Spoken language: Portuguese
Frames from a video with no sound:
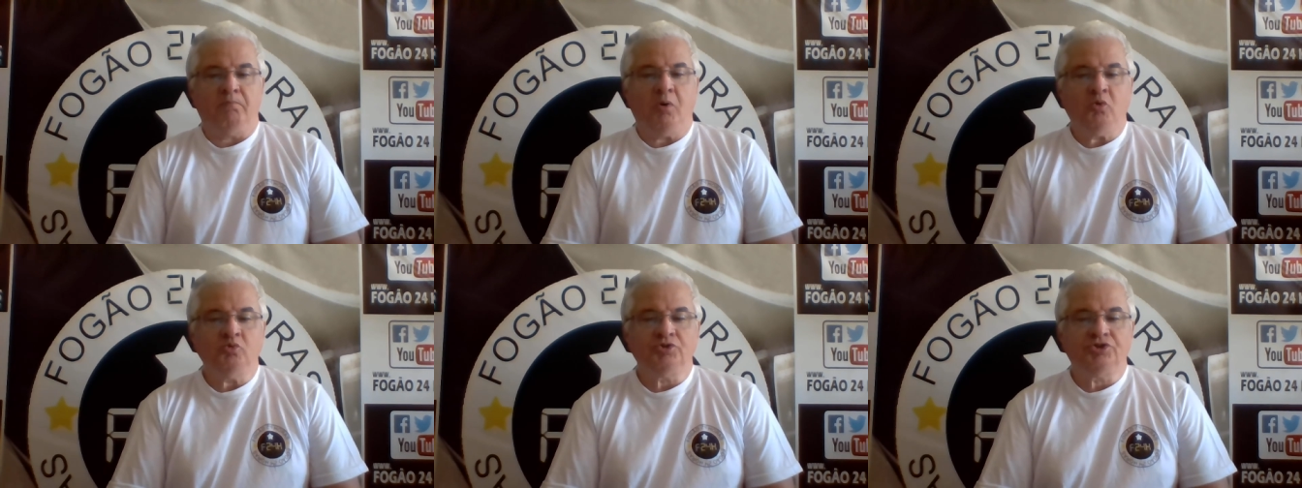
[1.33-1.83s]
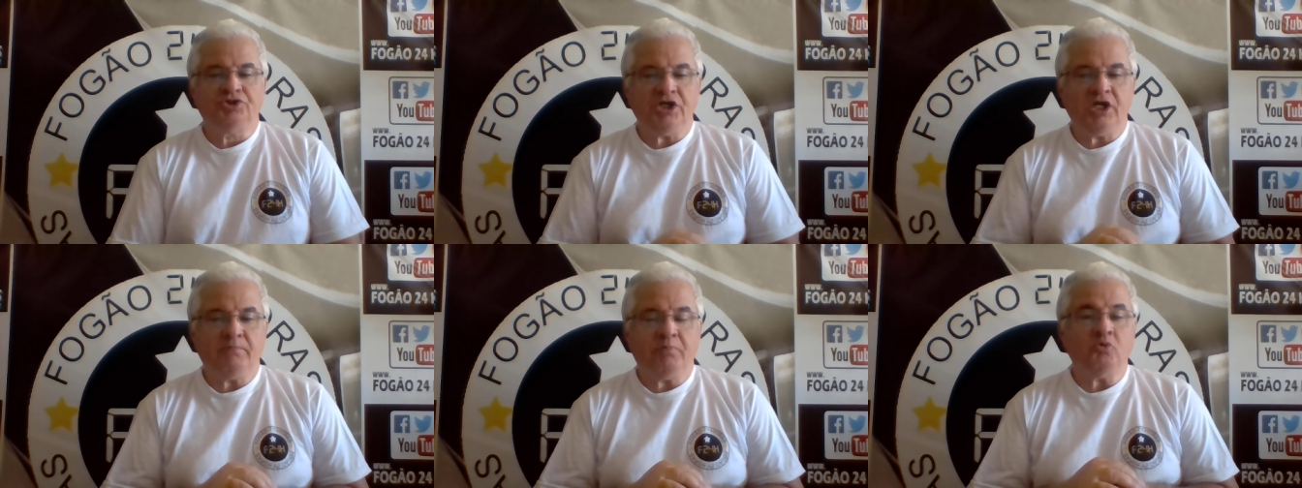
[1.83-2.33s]
Bom
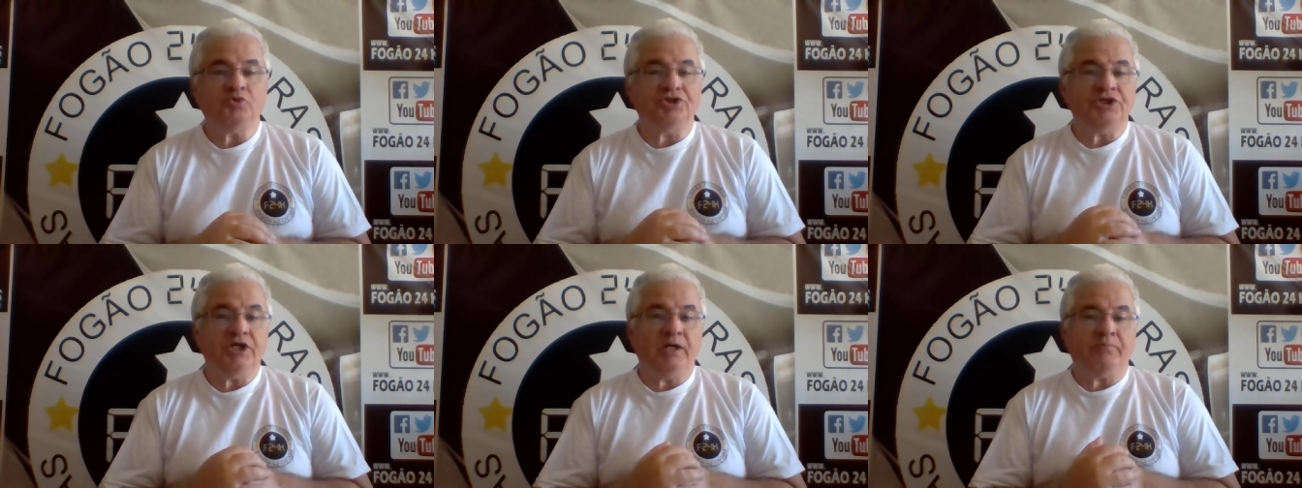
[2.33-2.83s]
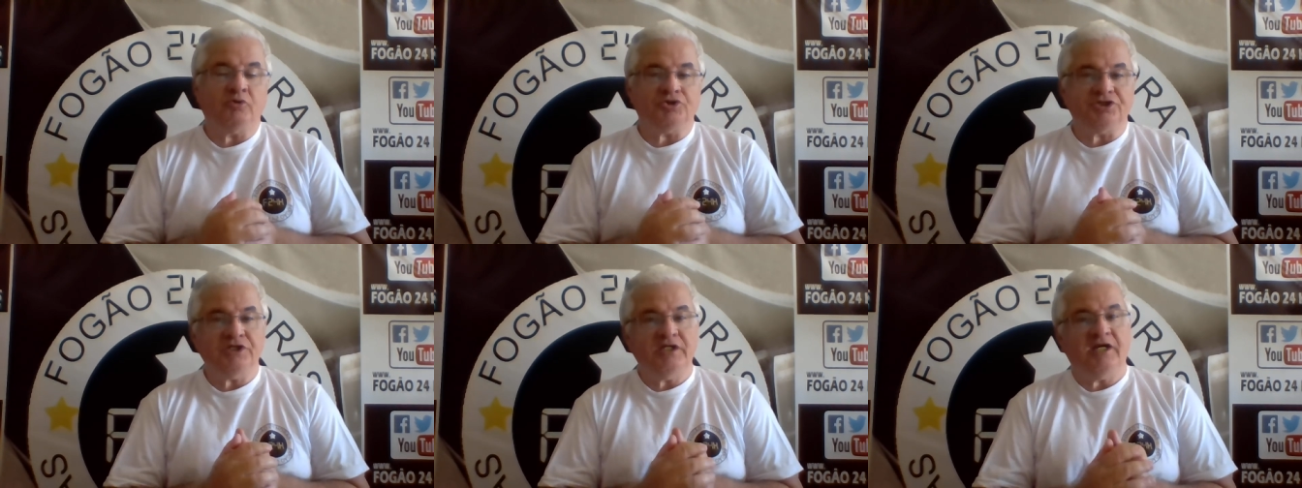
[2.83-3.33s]
dia, bom dia, bom
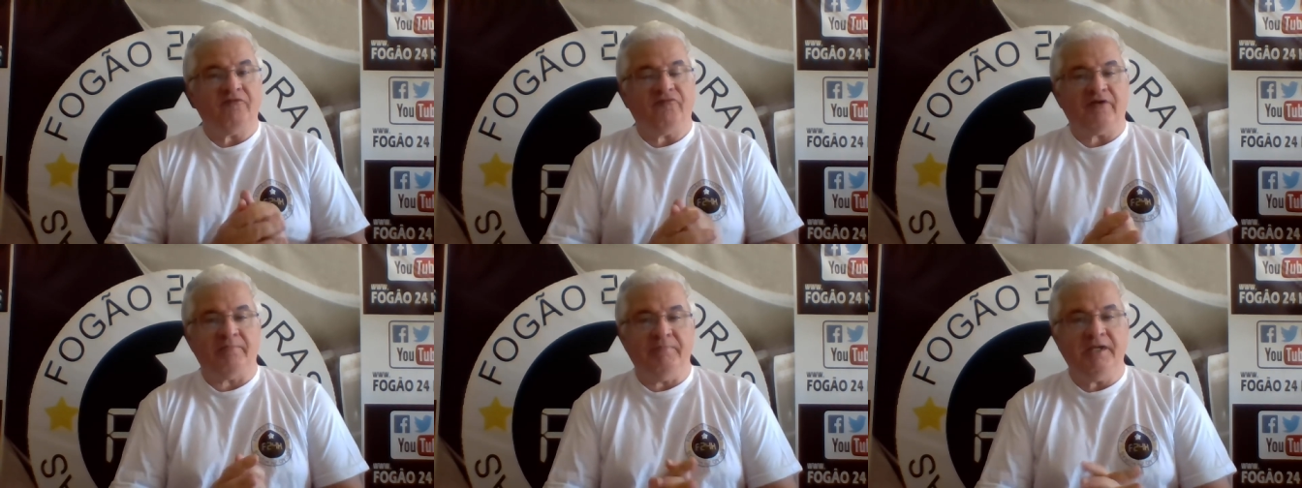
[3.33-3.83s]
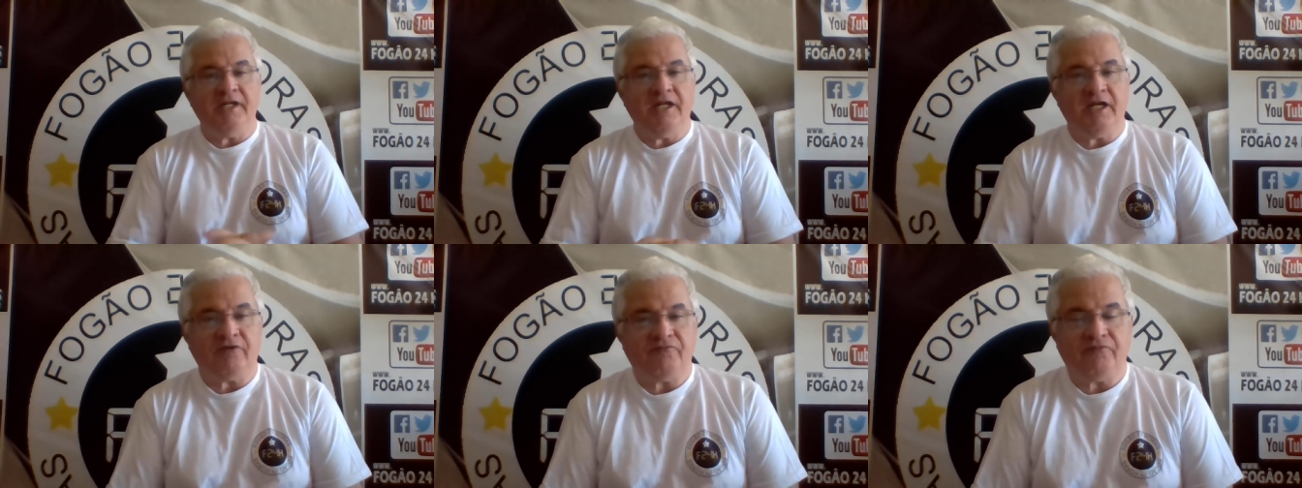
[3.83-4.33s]
dia,
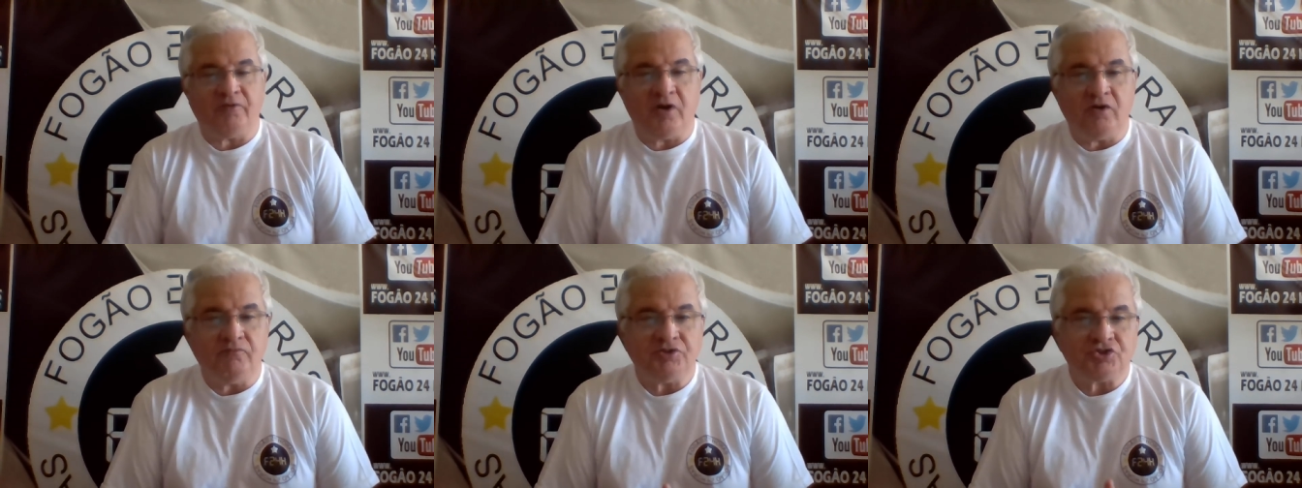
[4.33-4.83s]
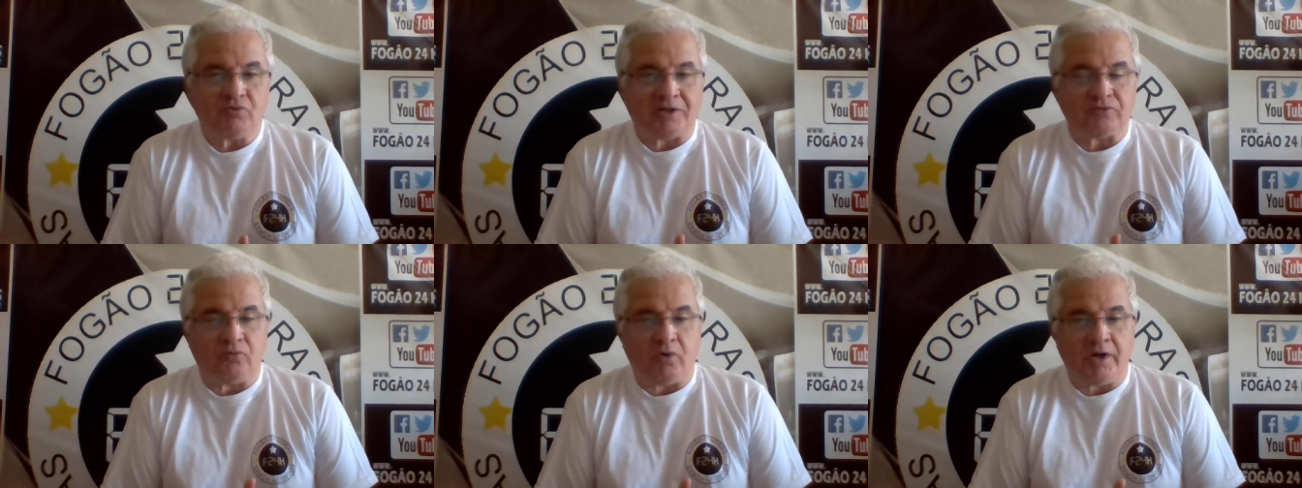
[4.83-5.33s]
família Fogão
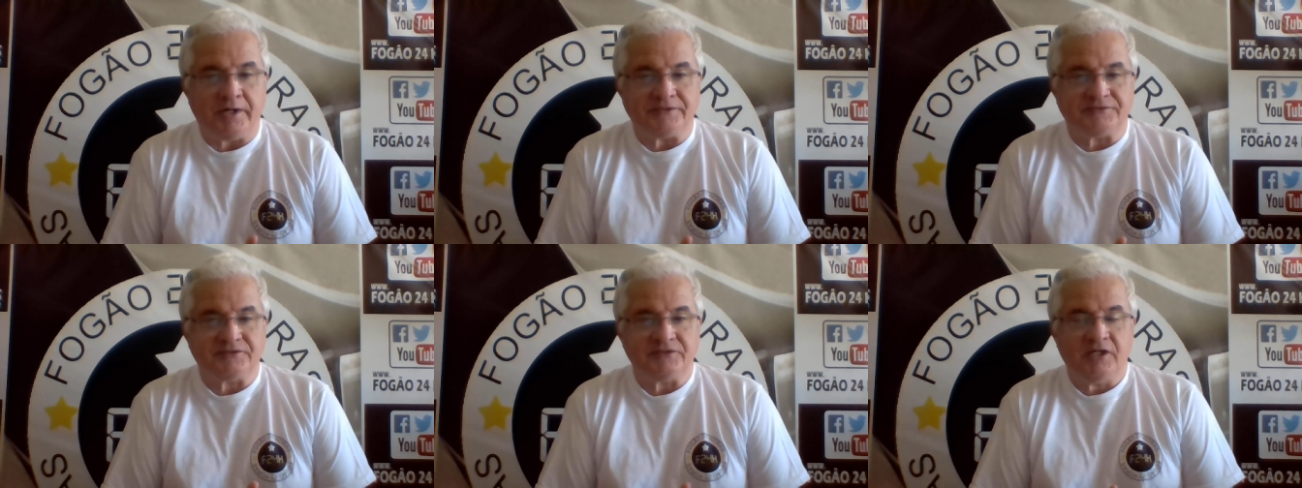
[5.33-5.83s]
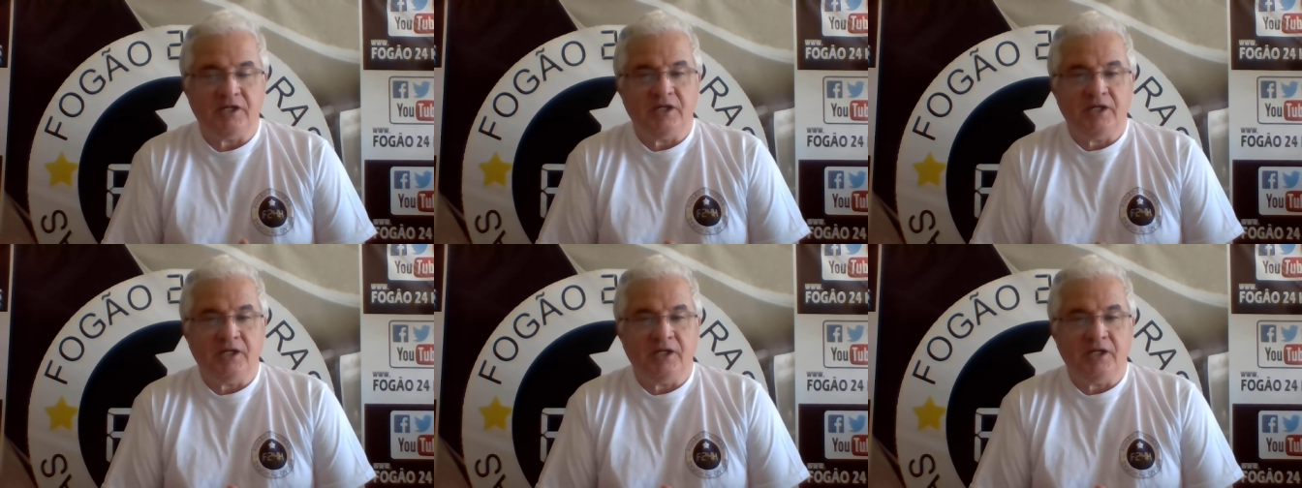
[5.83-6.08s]
24 Horas.